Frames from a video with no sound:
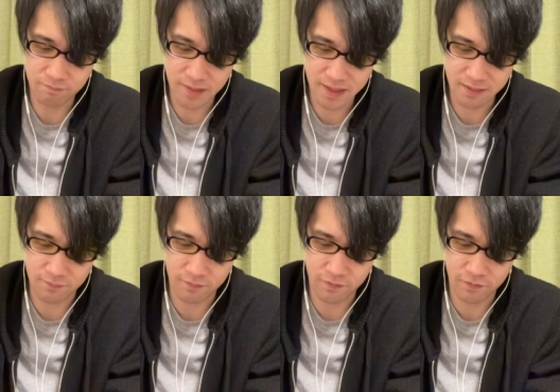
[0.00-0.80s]
まに
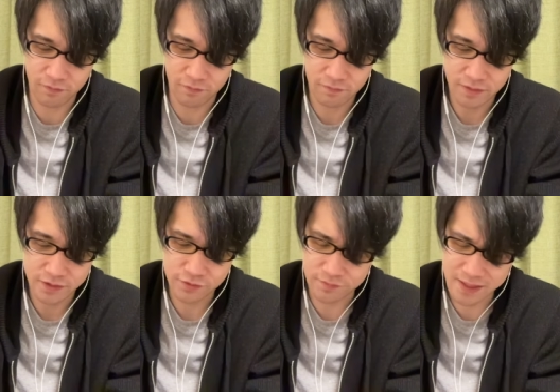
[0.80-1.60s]
も
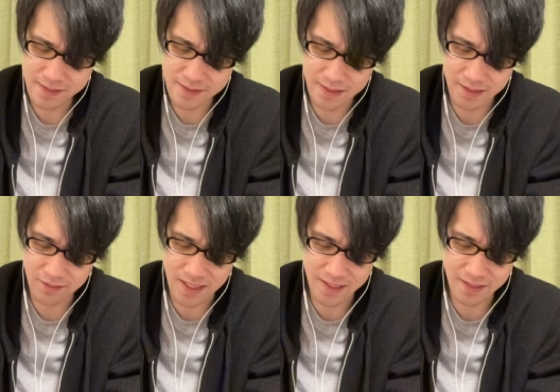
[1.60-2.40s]
う、全然関
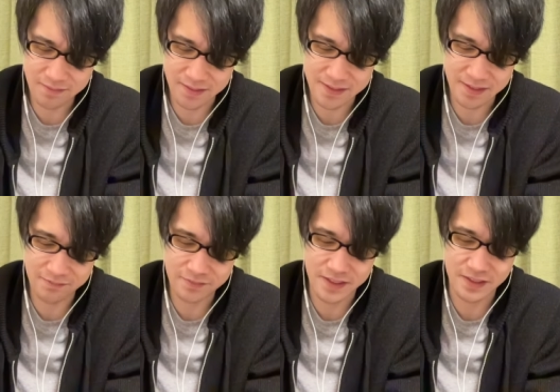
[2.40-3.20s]
係なくなっちゃった
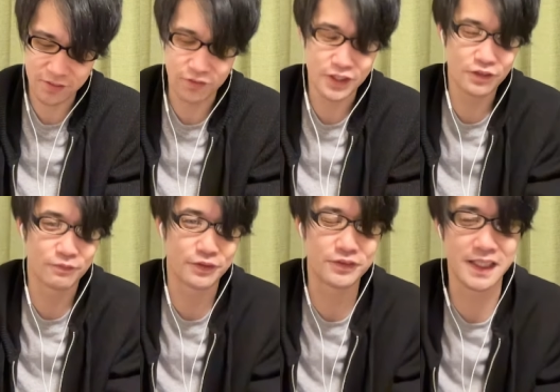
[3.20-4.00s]
んですけど、昨日
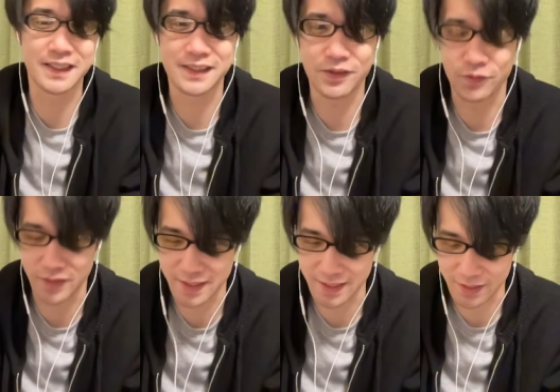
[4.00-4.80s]
も言ったんですけど、動画で。